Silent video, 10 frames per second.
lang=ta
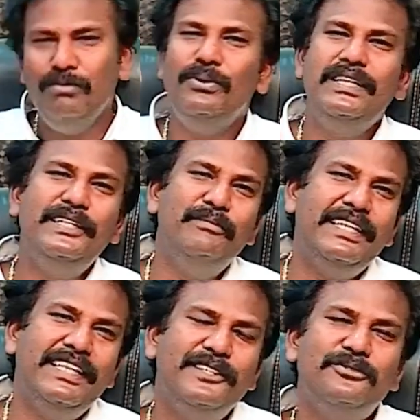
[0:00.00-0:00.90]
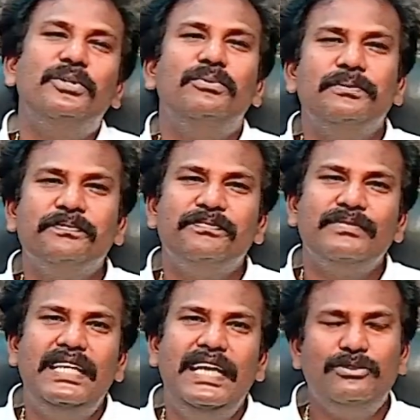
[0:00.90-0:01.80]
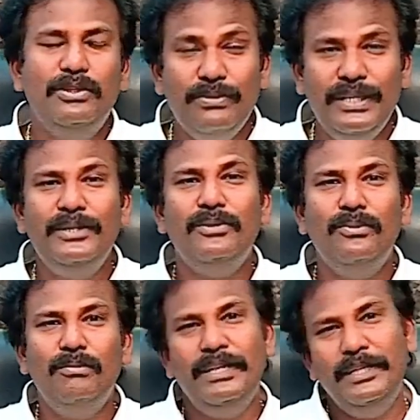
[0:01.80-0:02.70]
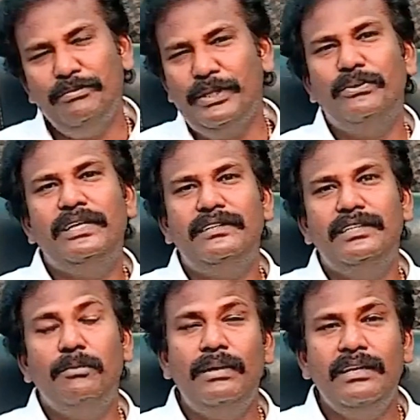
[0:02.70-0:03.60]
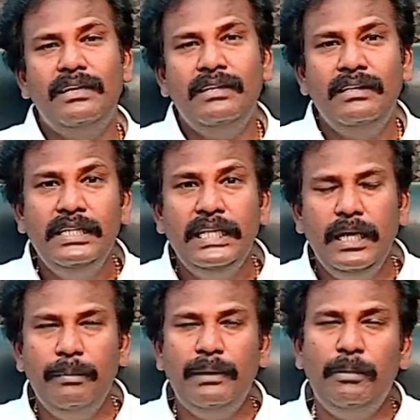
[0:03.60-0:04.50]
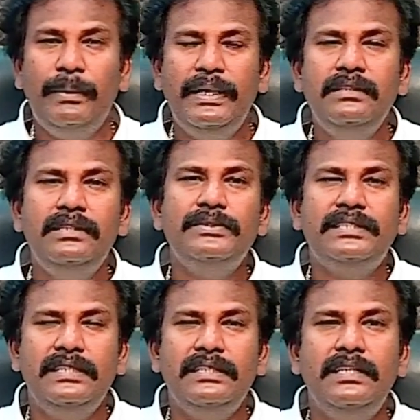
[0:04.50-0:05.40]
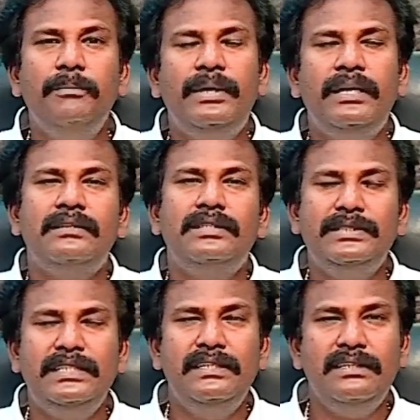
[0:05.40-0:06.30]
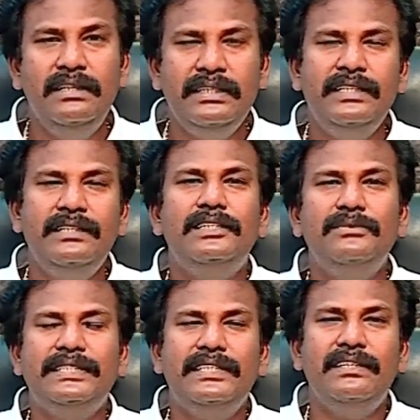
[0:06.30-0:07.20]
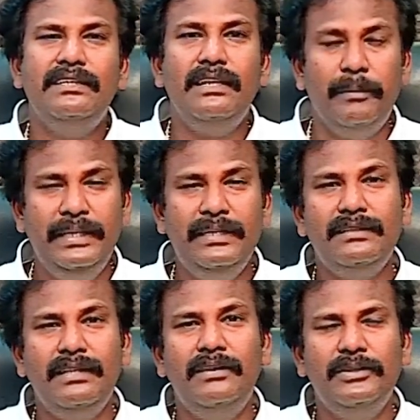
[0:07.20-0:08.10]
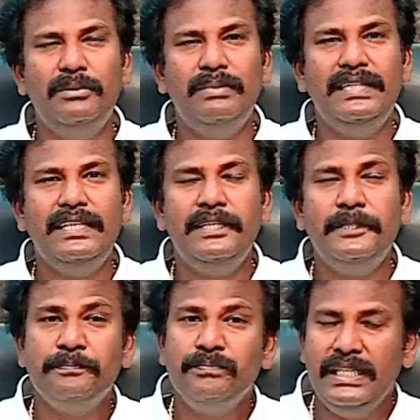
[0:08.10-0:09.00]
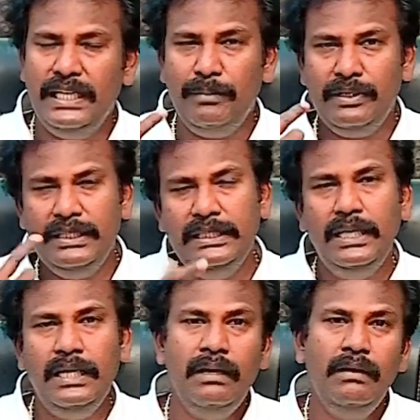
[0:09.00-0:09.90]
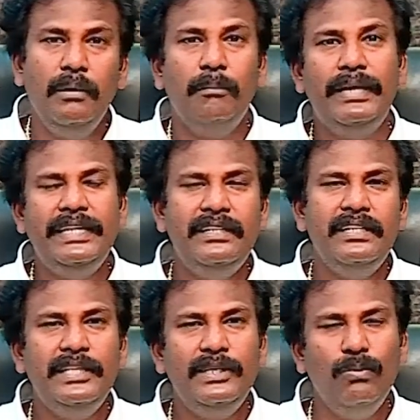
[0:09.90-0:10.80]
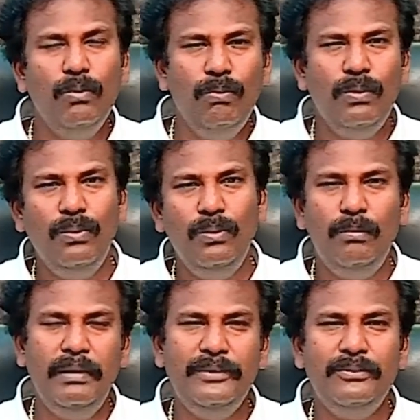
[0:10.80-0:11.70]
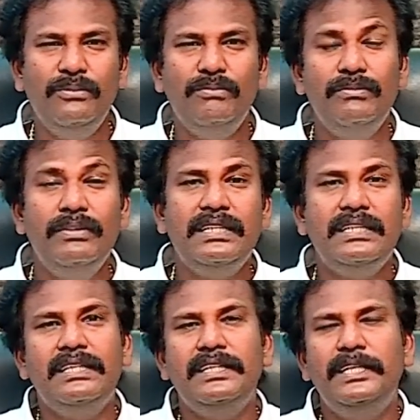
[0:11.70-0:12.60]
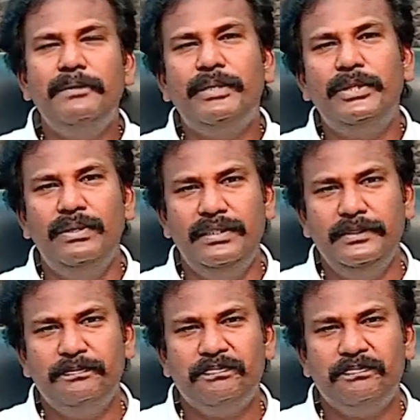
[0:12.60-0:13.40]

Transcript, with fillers: முன்னாடி மண்டையை சொறிவோம் ஆக்சுவலி ஃப்ரெண்டல் லோபில் அது பதிவாயிருக்கு பாருங்க இப்போ நம்ம படித்த விஷயங்கள் பார்த்த விஷயங்கள் கேட்ட விஷயங்கள் அப்படின்றதெல்லாம் வந்து பார்த்திங்கன்னா நமக்கு இந்த பிரெயின்லேயே ஒவ்வொரு லோப்லையும் வெவ்வேறு இடங்களில் பதிவாகுது